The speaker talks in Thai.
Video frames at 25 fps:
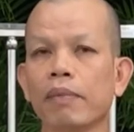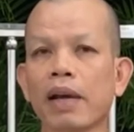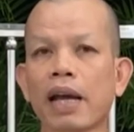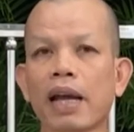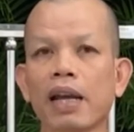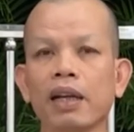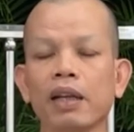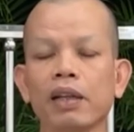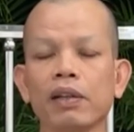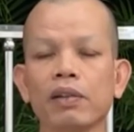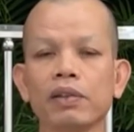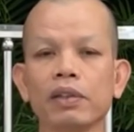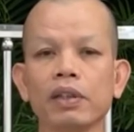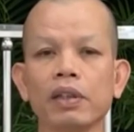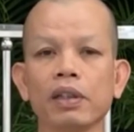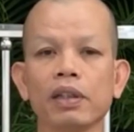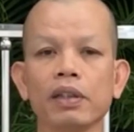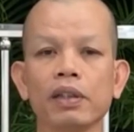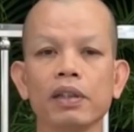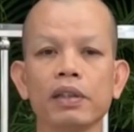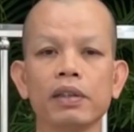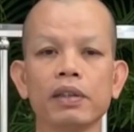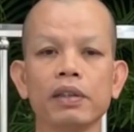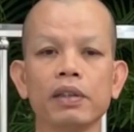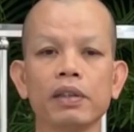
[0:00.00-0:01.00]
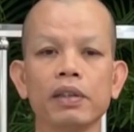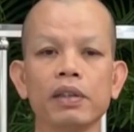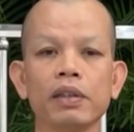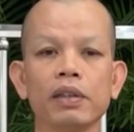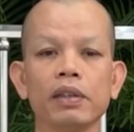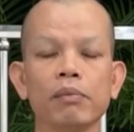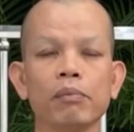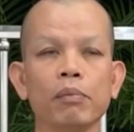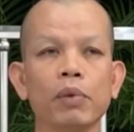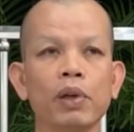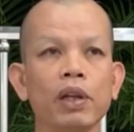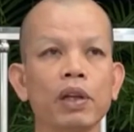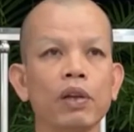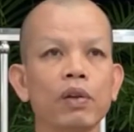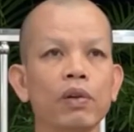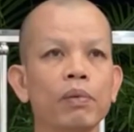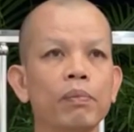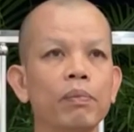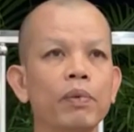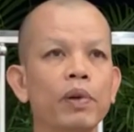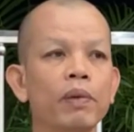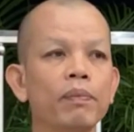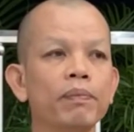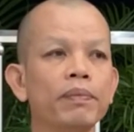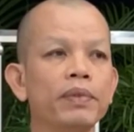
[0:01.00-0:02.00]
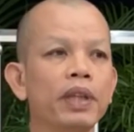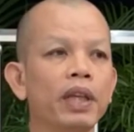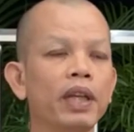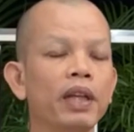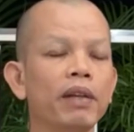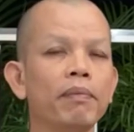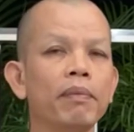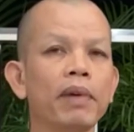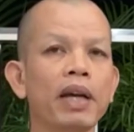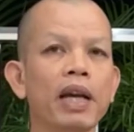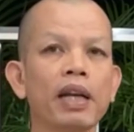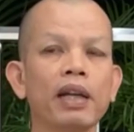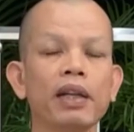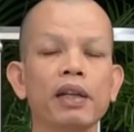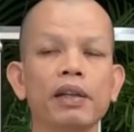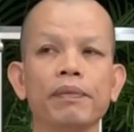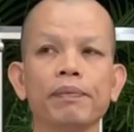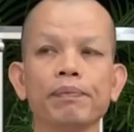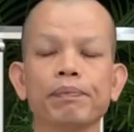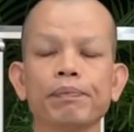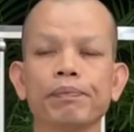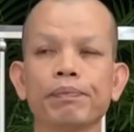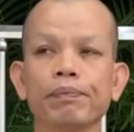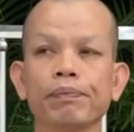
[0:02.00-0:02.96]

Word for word: บานในเฮาสิบ่ได้อบรมจิตบาน